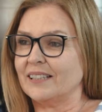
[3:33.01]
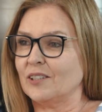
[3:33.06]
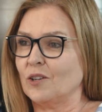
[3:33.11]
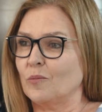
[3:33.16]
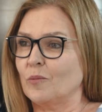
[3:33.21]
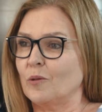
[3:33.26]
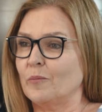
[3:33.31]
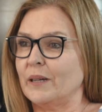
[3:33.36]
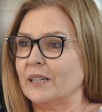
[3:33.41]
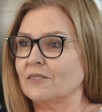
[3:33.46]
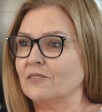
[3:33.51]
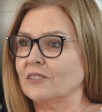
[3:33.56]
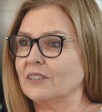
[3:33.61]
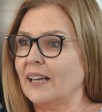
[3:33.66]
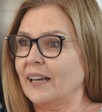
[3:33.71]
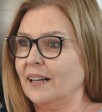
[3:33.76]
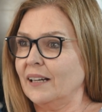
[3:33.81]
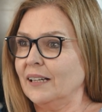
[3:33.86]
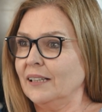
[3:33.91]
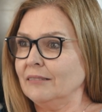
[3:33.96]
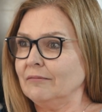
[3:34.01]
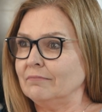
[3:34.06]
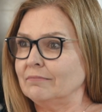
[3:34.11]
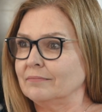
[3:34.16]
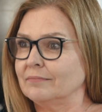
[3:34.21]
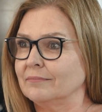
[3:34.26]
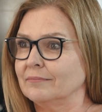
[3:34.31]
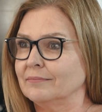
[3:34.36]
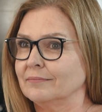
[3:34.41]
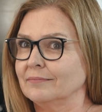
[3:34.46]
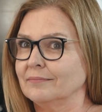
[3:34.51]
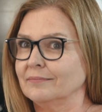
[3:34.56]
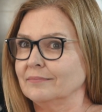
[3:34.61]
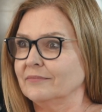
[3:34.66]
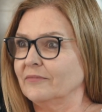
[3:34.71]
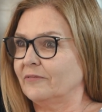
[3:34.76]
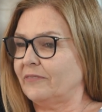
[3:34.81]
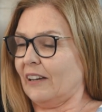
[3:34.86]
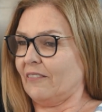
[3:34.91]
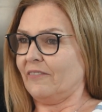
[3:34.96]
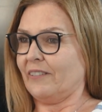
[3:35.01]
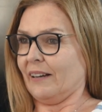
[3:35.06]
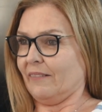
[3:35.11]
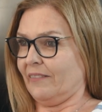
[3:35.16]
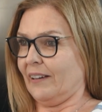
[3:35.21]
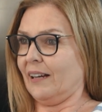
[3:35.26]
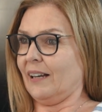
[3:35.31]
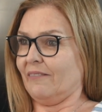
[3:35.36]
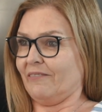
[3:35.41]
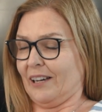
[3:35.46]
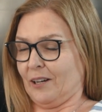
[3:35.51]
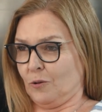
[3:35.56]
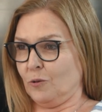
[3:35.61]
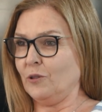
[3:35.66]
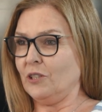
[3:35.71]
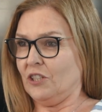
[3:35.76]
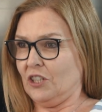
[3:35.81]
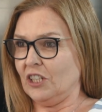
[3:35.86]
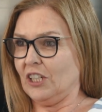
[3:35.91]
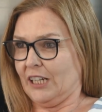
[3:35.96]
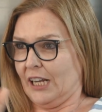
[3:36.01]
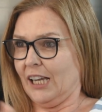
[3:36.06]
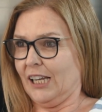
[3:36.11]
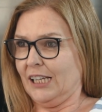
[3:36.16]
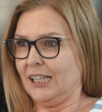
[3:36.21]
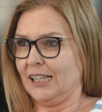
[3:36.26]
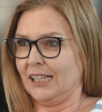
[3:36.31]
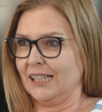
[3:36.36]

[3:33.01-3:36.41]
ter um momento dela. Vai, vai, ela vai acudir, né?